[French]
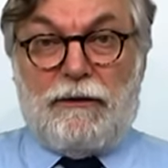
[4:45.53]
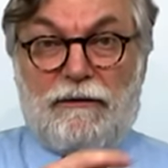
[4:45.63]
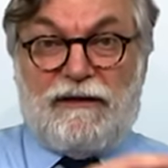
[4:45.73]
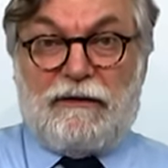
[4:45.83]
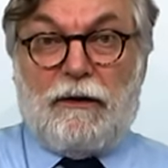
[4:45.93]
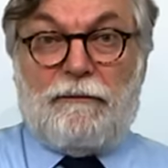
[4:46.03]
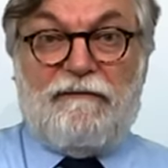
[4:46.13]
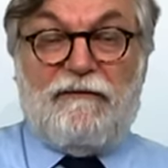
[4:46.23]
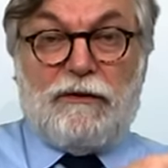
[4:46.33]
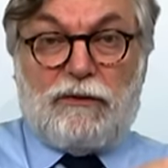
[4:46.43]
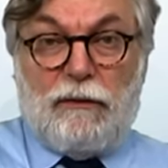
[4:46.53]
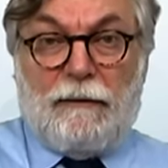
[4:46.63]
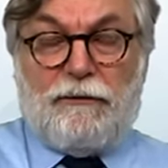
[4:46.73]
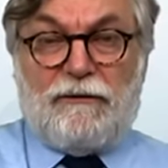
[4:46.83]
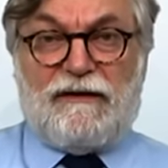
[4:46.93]
dans le secteur privé,
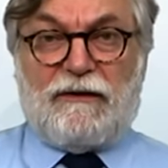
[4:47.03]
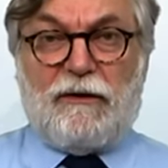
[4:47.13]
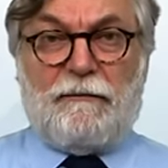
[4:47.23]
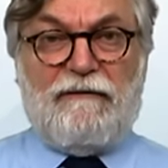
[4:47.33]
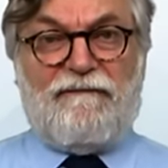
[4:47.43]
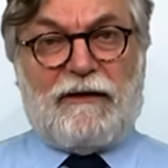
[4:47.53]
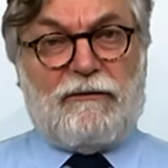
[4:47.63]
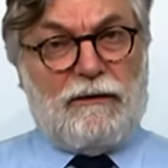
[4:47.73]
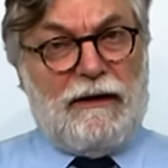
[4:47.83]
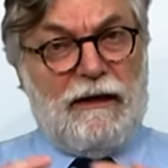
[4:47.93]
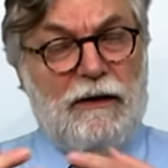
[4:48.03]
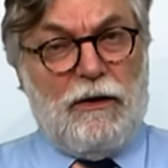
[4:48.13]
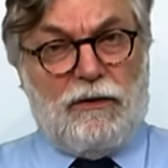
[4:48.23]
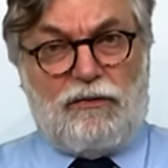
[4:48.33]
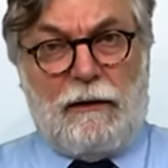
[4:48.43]
soit pour le secteur manufacturier,
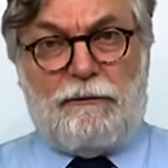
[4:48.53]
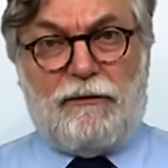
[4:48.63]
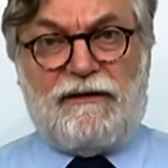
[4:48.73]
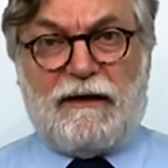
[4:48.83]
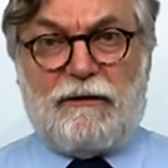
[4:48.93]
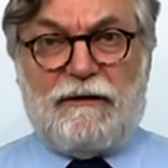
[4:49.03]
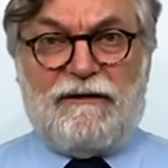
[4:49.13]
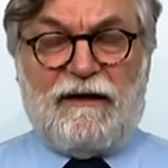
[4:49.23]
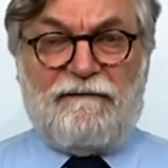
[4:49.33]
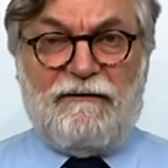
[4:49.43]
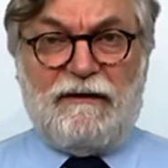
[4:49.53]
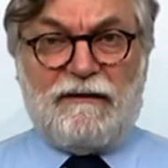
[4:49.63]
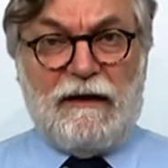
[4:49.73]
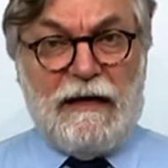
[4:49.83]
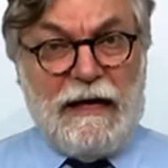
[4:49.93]
soit pour le secteur des
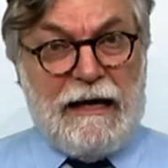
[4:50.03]
services.